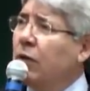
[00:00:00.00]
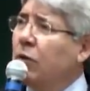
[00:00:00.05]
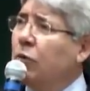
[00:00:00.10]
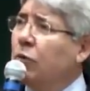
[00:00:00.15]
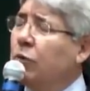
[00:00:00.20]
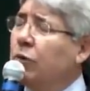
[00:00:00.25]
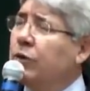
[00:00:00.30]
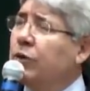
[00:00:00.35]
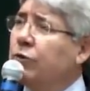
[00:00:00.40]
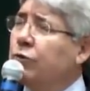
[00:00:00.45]
a
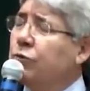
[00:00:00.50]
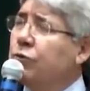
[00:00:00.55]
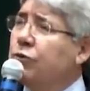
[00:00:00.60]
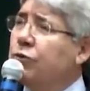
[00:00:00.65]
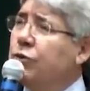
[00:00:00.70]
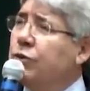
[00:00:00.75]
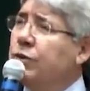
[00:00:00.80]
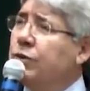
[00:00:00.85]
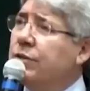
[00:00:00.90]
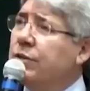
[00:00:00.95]
coroa da
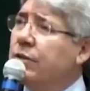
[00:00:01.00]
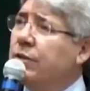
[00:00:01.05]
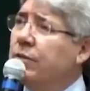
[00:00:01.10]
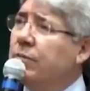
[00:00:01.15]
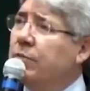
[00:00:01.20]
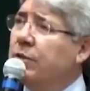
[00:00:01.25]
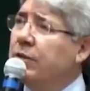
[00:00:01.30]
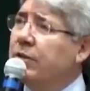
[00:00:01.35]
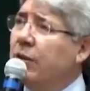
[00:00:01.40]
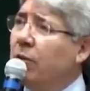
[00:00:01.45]
justiça
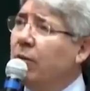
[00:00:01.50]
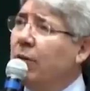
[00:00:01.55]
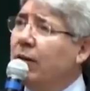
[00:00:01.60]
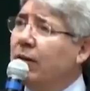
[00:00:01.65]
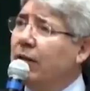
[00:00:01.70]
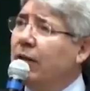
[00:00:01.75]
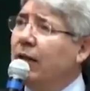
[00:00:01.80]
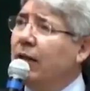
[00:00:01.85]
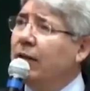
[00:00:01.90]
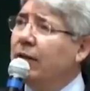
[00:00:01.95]
me está
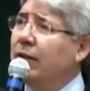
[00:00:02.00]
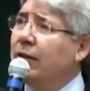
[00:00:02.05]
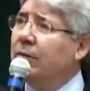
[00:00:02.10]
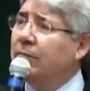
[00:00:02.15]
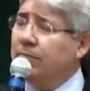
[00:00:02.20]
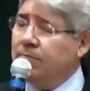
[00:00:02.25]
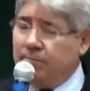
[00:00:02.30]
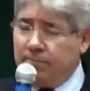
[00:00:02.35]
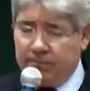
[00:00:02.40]
guardada,